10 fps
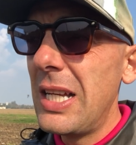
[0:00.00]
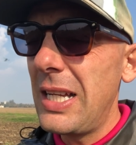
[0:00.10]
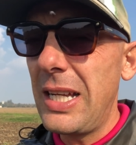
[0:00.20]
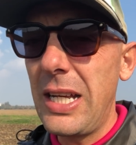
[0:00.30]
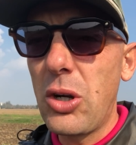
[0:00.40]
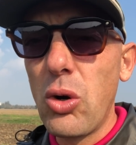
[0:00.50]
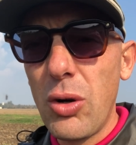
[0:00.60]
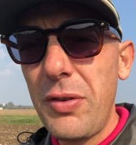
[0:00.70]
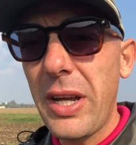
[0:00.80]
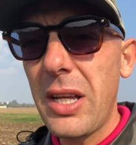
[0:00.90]
eh,
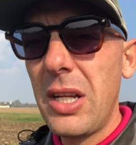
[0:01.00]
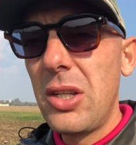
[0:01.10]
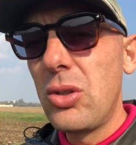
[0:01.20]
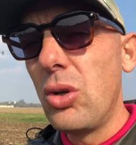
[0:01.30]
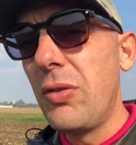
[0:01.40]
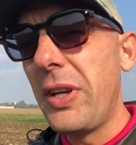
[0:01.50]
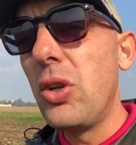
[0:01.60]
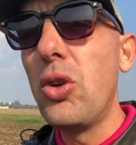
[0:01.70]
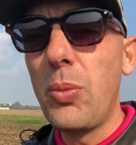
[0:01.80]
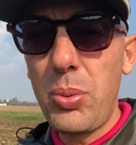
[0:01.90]
cover dove
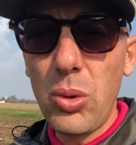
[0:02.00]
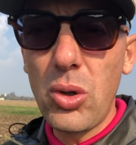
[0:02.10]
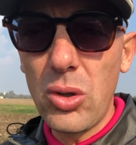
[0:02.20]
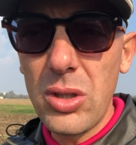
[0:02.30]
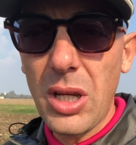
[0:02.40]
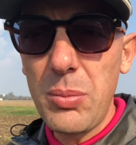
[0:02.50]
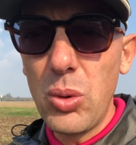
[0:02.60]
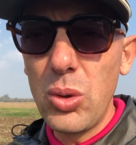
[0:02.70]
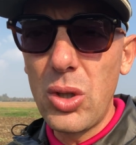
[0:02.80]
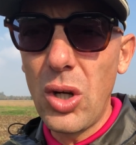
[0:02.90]
non ho più il
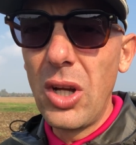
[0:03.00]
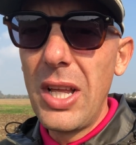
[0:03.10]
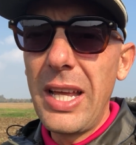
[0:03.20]
contributo